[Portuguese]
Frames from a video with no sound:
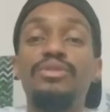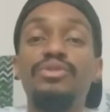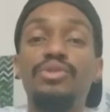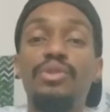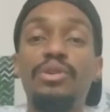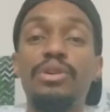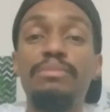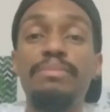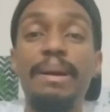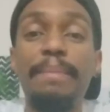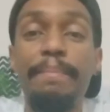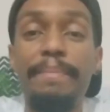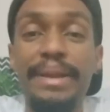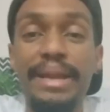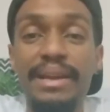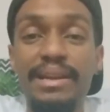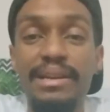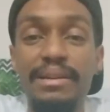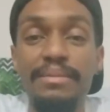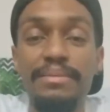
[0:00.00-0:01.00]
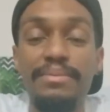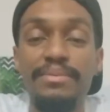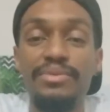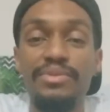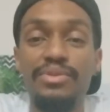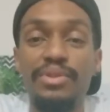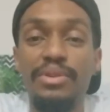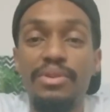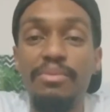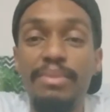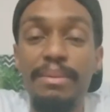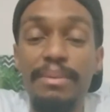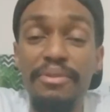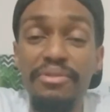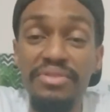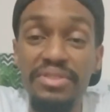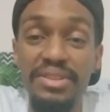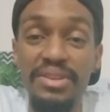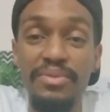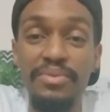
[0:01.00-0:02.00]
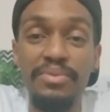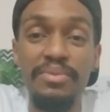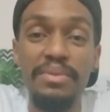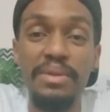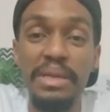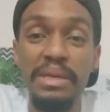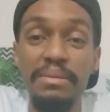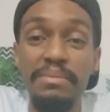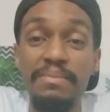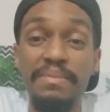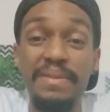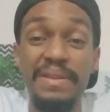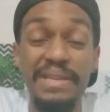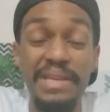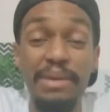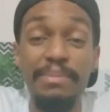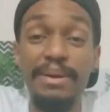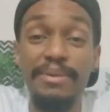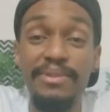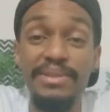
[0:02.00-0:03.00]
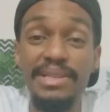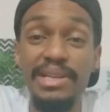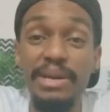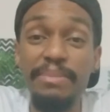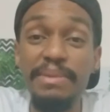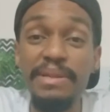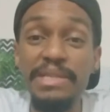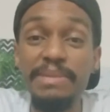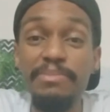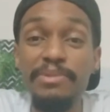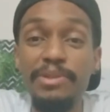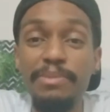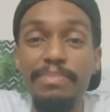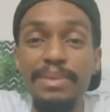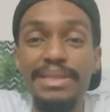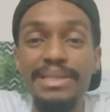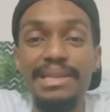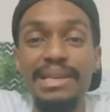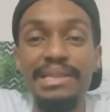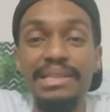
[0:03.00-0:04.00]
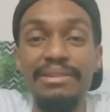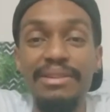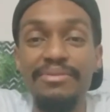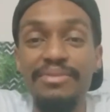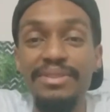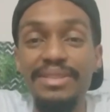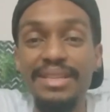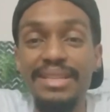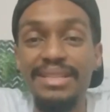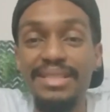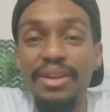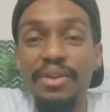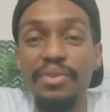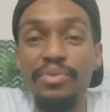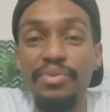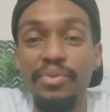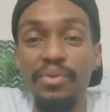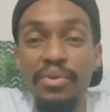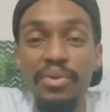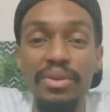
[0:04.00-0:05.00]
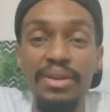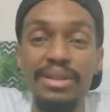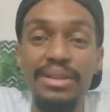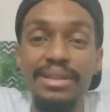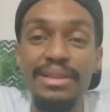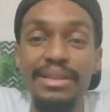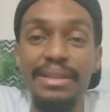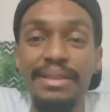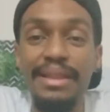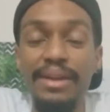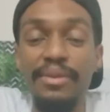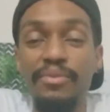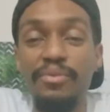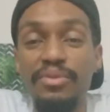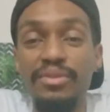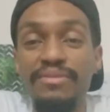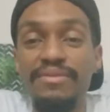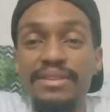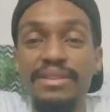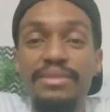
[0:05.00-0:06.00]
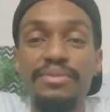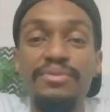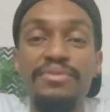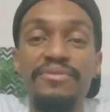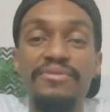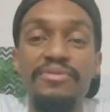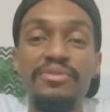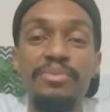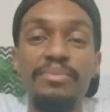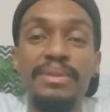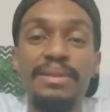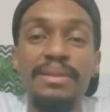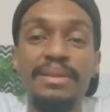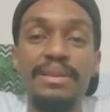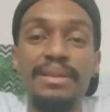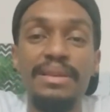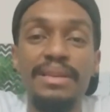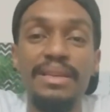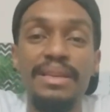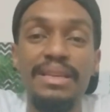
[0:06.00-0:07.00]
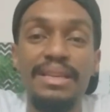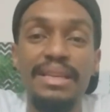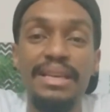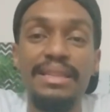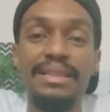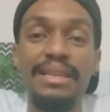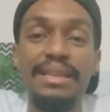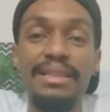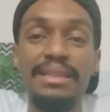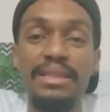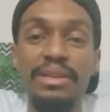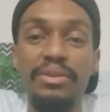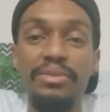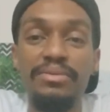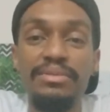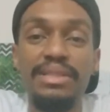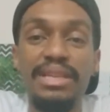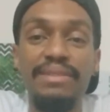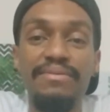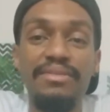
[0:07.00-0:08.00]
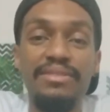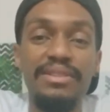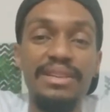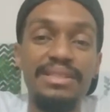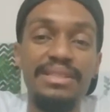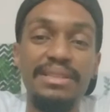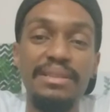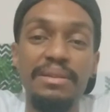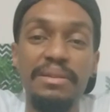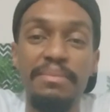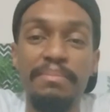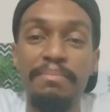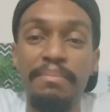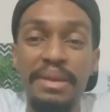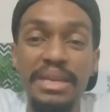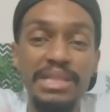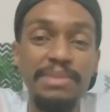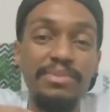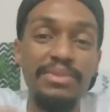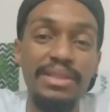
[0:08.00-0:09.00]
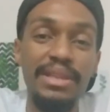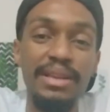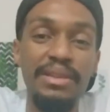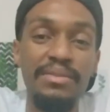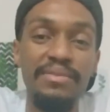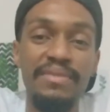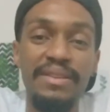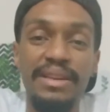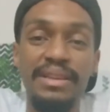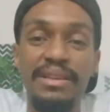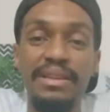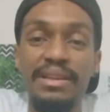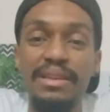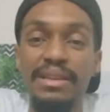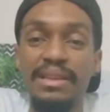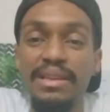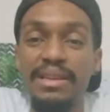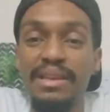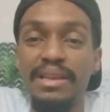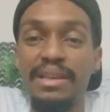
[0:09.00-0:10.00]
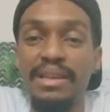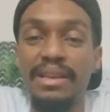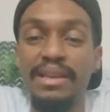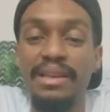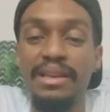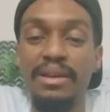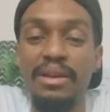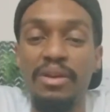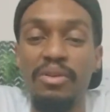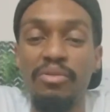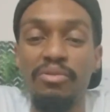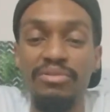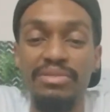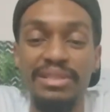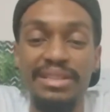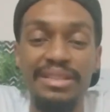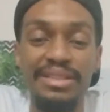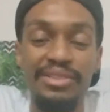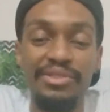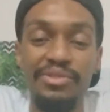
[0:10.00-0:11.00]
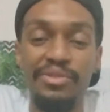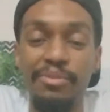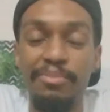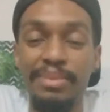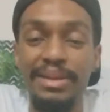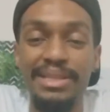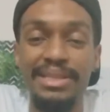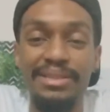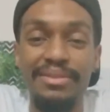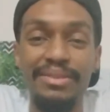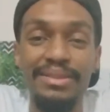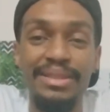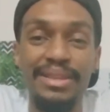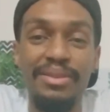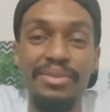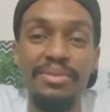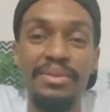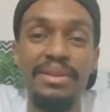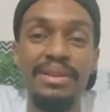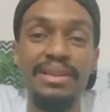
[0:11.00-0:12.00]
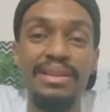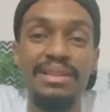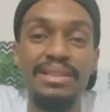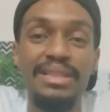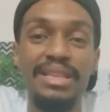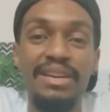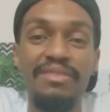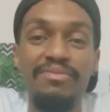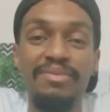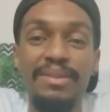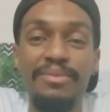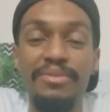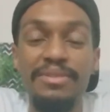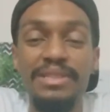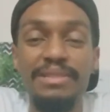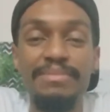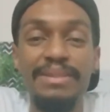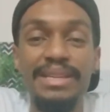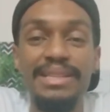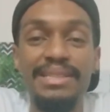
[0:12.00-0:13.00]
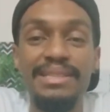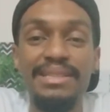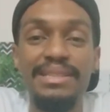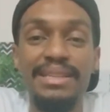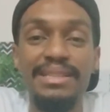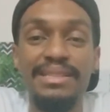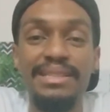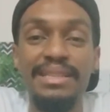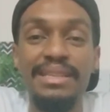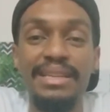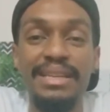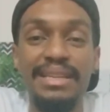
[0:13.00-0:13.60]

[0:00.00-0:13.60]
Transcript: joga uma praga, joga uma maldição. Que é uma coisa realmente muito pesada, uma coisa que saltou da curva do filme. Que até então tava assim, mesmo tendo, vai, é, alguns lances de opressão e tal, Tava uma coisa mais, assim,